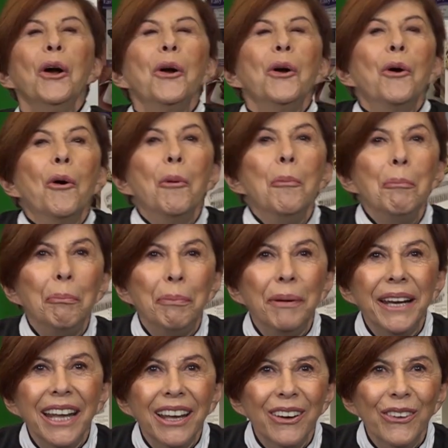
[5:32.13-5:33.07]
Con
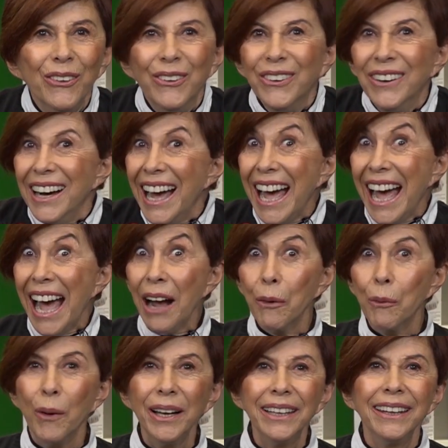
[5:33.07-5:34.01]
prego, a
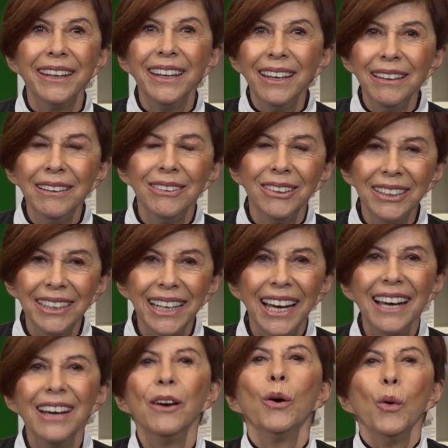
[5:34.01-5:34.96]
cualquier hora,
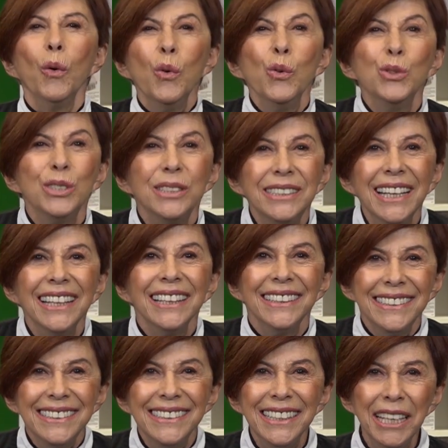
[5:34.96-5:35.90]
usted
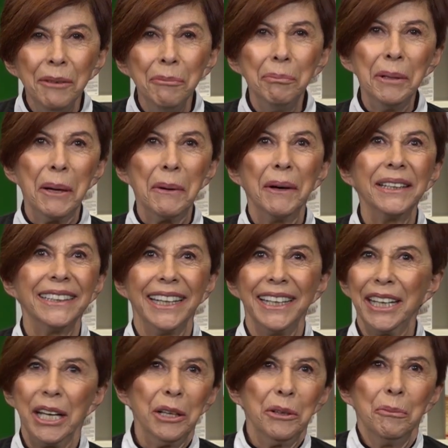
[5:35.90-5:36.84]
siempre va a
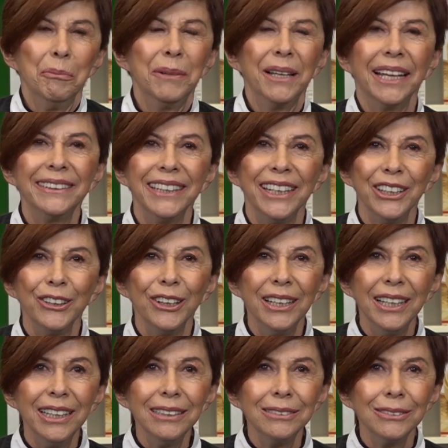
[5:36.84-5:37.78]
tener un platillo
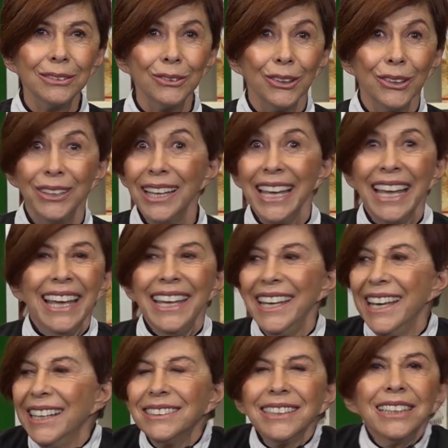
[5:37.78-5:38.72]
listo. Y
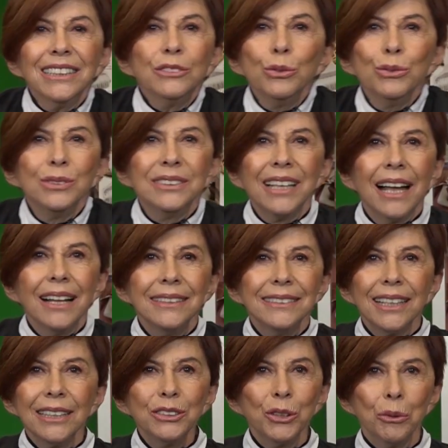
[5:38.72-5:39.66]
es que sus
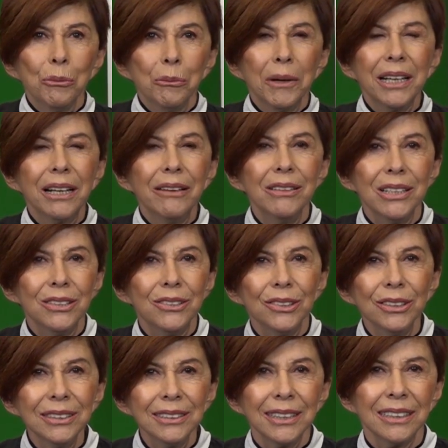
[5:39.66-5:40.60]
salsas son
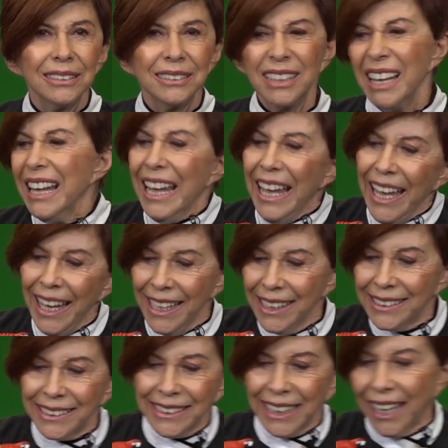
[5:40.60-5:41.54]
maravillosas.
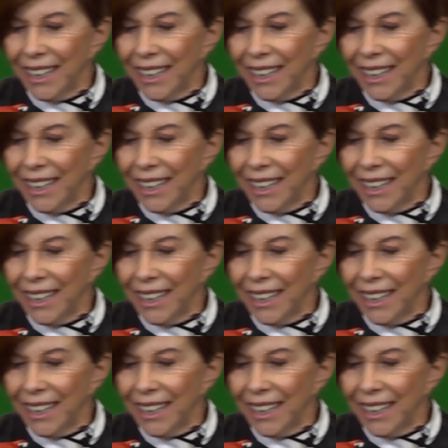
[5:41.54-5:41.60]
Está